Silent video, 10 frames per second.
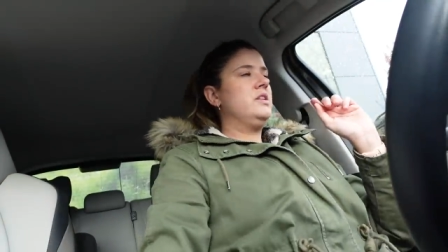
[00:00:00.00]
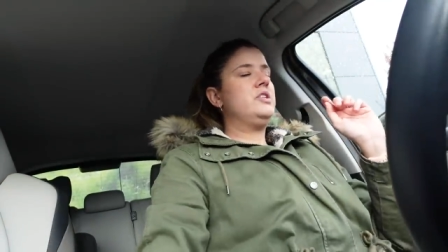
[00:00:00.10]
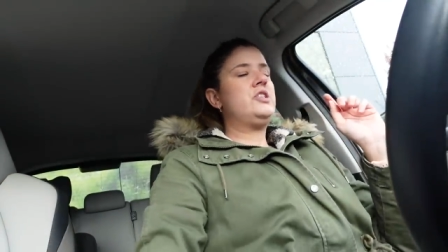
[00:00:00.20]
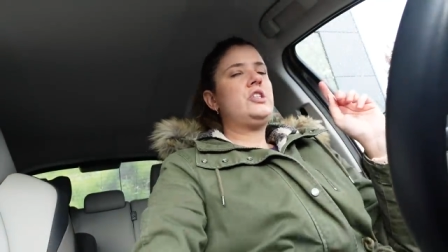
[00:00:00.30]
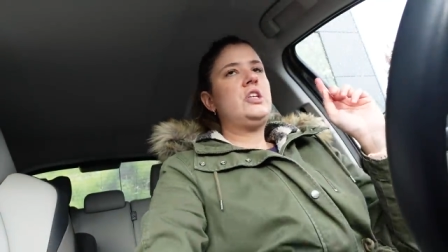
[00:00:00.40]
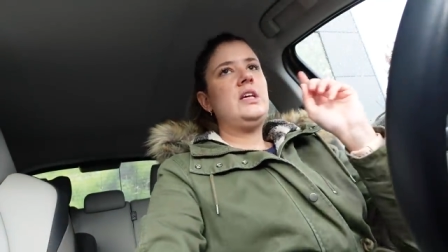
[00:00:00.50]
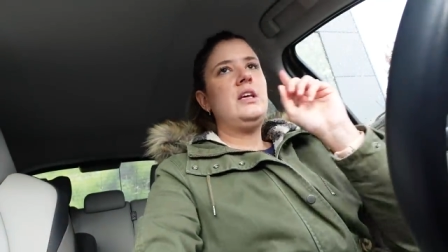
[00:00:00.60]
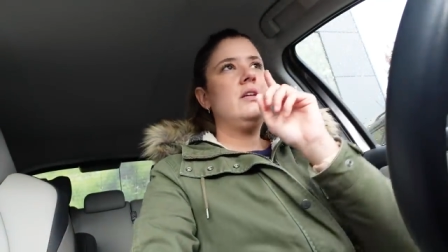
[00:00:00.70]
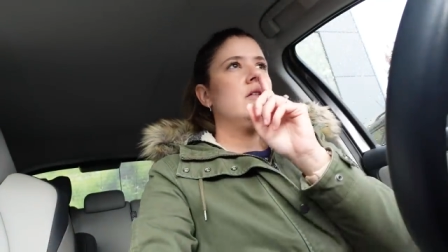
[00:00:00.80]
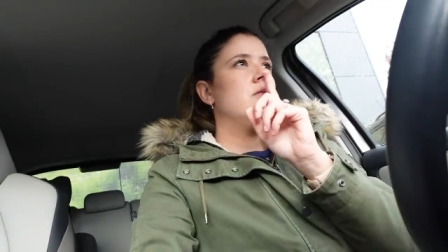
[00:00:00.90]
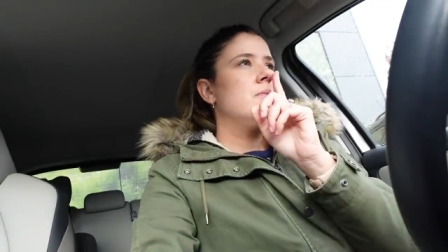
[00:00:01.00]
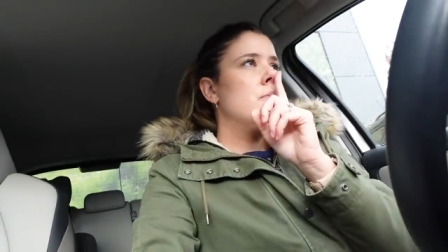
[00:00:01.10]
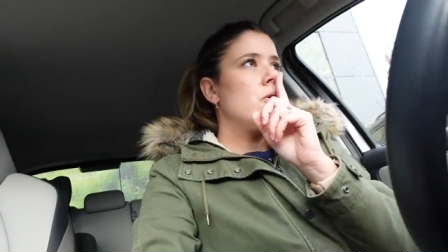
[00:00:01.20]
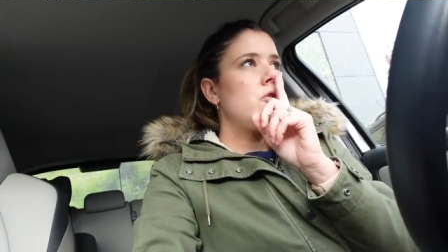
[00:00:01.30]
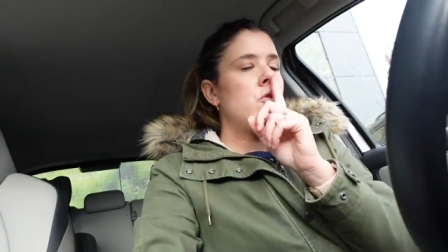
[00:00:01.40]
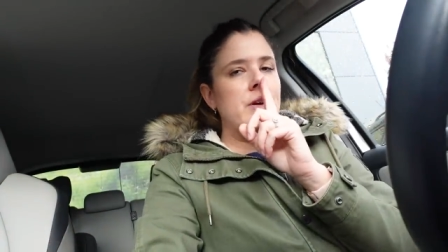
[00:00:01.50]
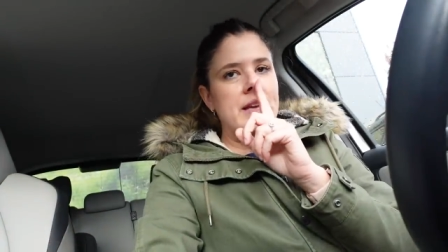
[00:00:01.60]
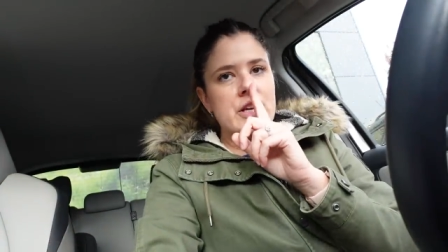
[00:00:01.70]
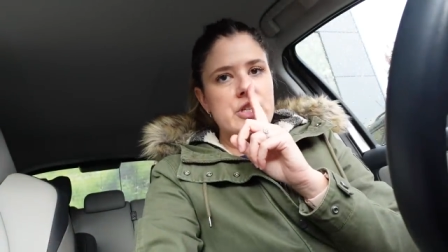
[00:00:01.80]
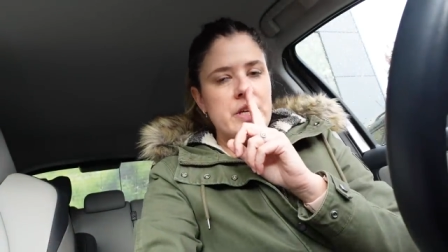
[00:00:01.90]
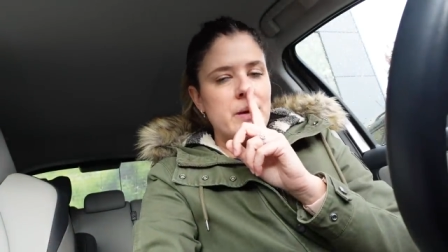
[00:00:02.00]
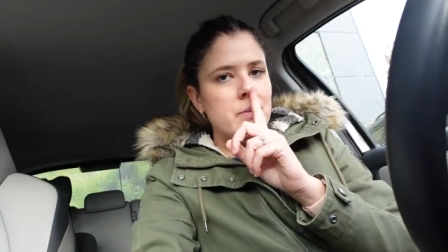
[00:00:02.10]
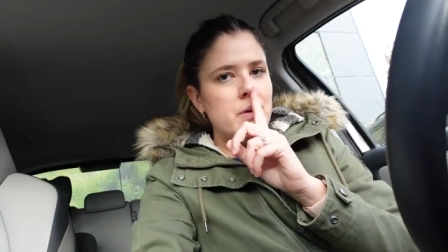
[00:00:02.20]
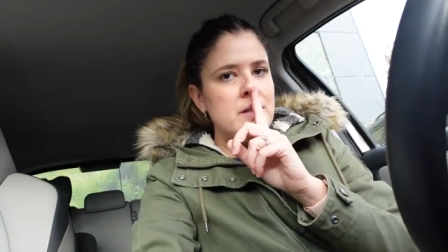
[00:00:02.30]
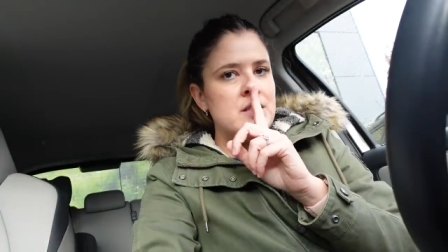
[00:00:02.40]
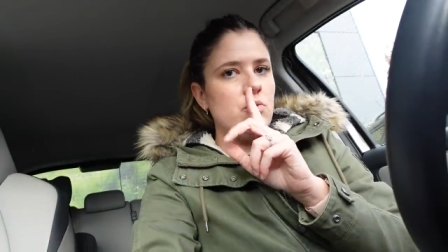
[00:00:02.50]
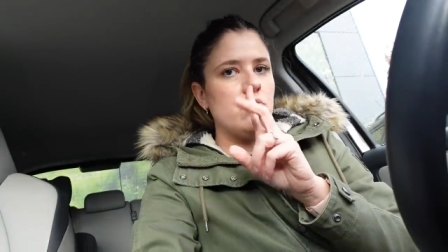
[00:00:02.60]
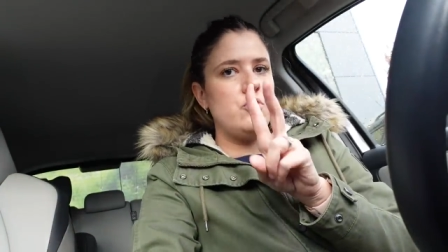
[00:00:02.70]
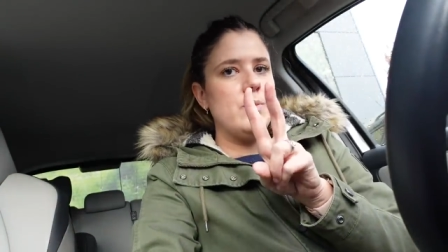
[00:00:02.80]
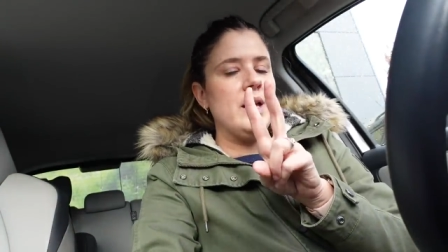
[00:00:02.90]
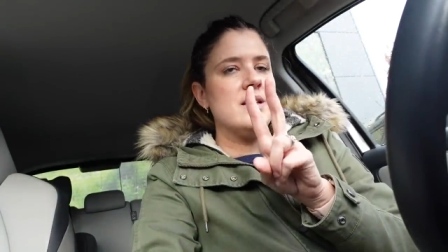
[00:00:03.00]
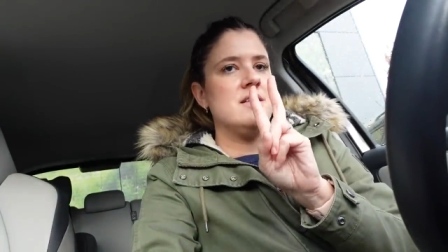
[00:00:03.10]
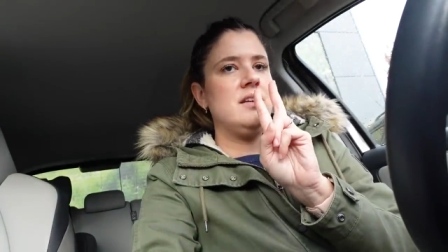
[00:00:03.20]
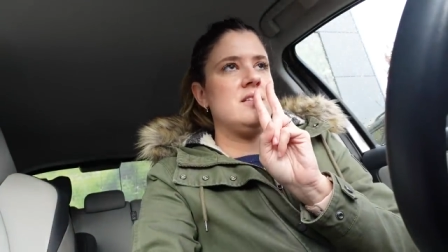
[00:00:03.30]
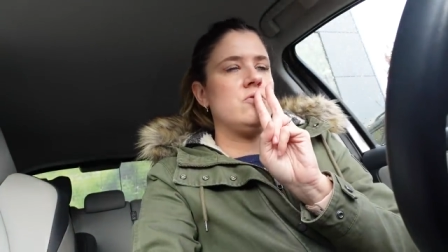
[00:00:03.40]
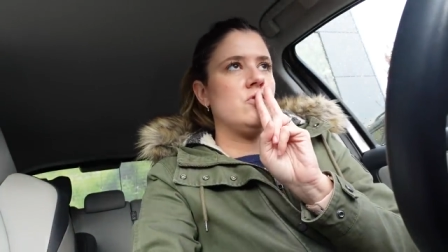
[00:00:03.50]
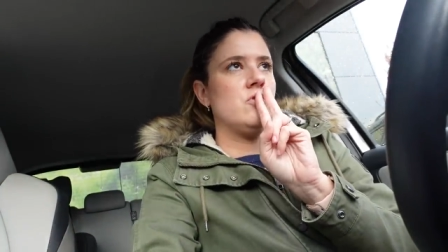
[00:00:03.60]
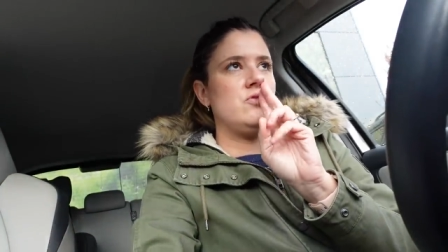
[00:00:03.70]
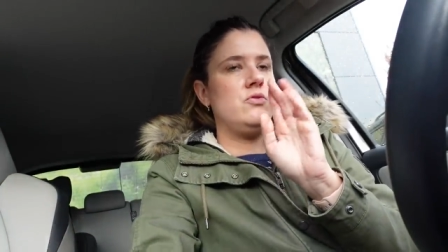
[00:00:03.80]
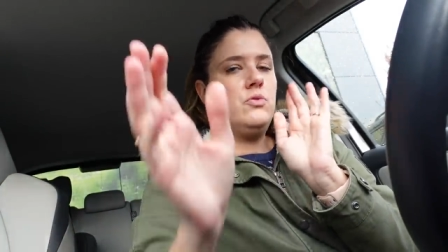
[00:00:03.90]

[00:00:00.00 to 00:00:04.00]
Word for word: chez euh, Mango et H&M, qui sont deux magasins qui sont dans,